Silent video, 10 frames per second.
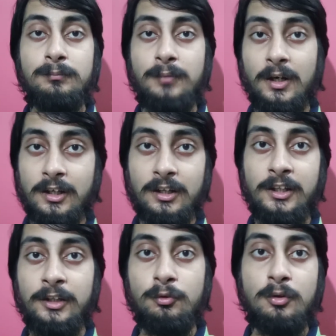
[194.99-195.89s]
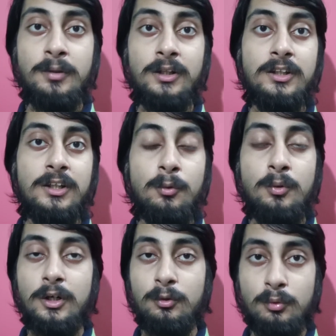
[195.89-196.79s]
পাঠান এই দুটো বাদ দিয়ে
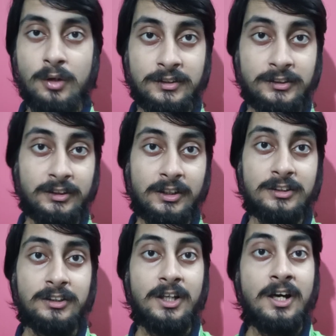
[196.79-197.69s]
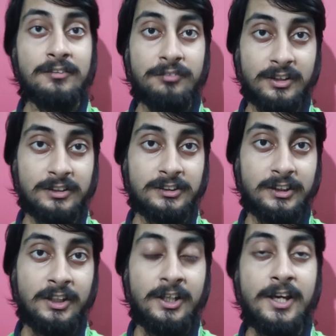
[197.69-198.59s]
ওয়ার টু তো আসছে তার সাথে আলফা আসছে
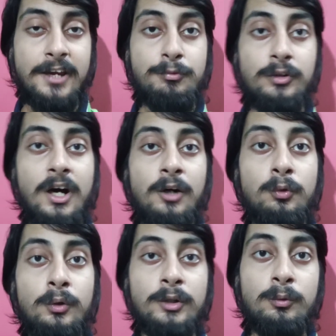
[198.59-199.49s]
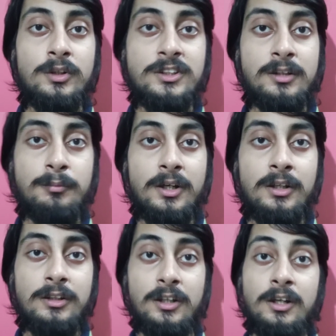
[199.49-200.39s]
এবং আরও অনেকগুলো সিনেমা
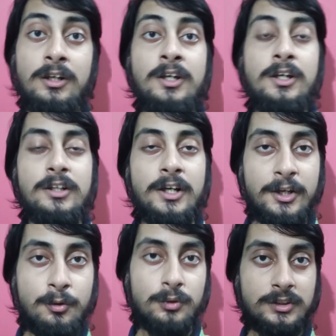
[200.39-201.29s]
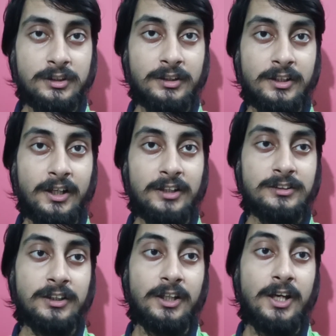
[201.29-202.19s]
তারা রেডি করছে দেখা
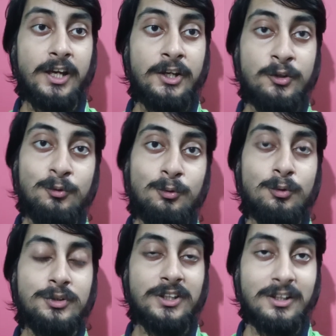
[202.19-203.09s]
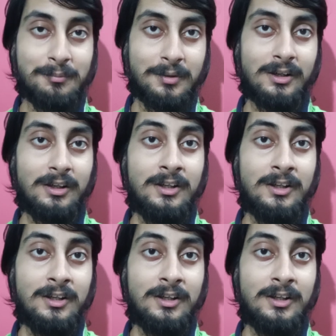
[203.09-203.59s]
যাক এইগুলো সিনেমার